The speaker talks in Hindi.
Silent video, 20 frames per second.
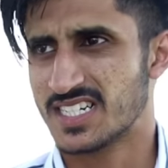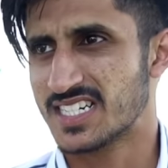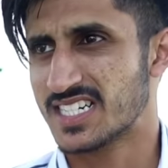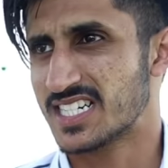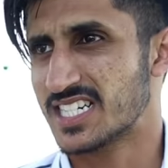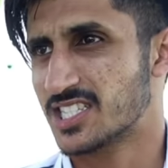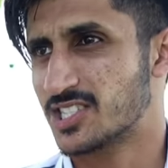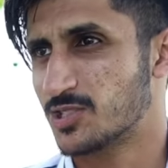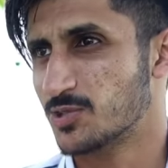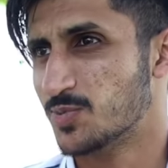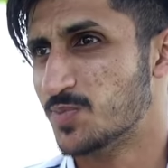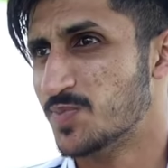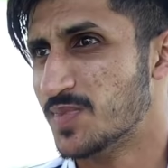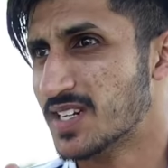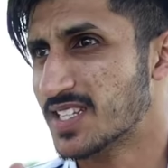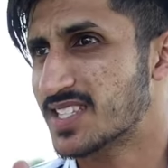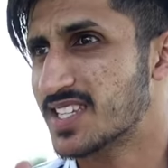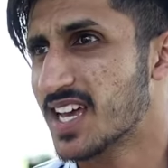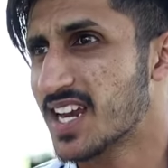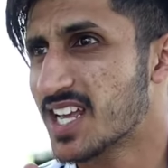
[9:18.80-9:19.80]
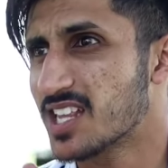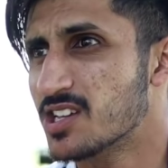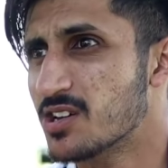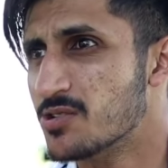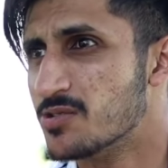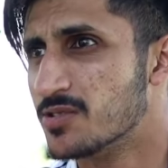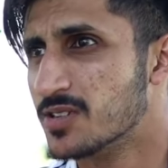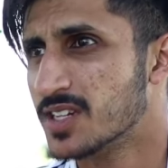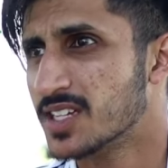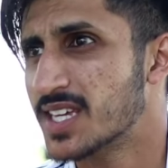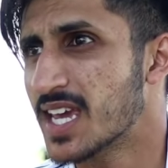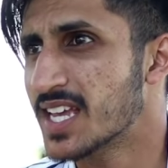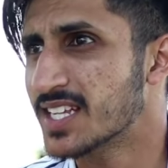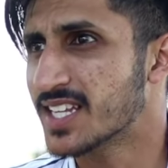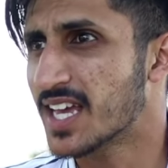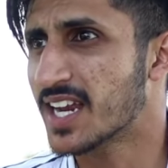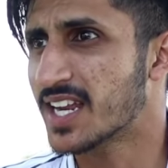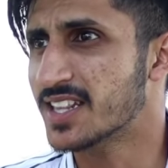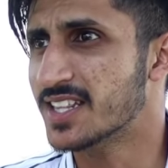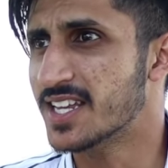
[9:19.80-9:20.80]
अरे चुप मर जरा दो
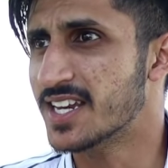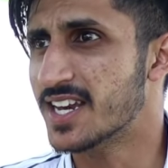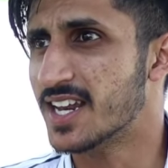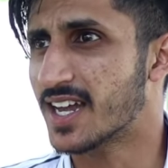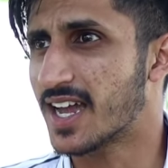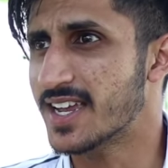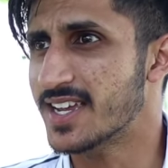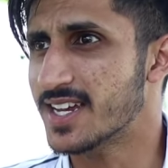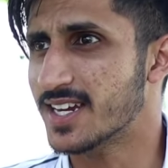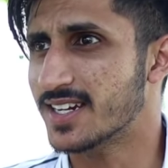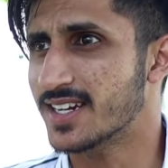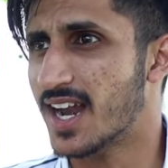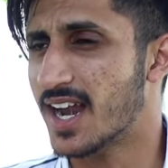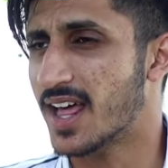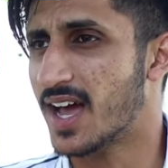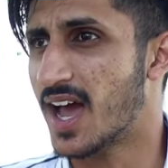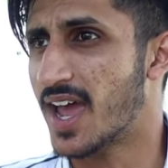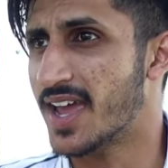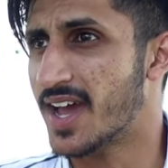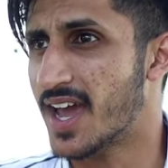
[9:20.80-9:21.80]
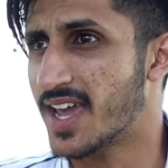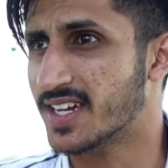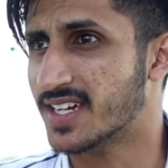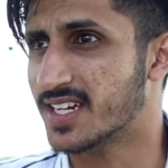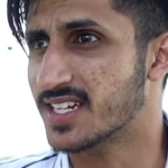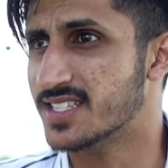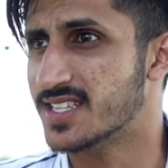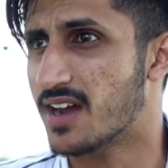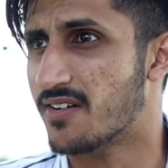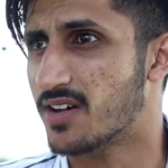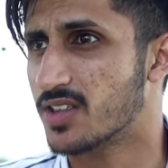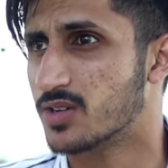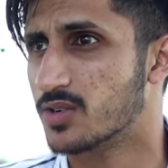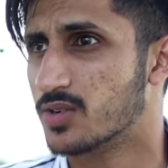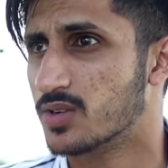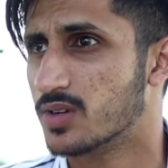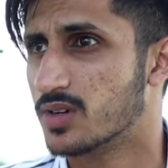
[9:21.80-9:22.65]
के सारा दिन लगाइए कि डाल हाय हाय करी जावा दो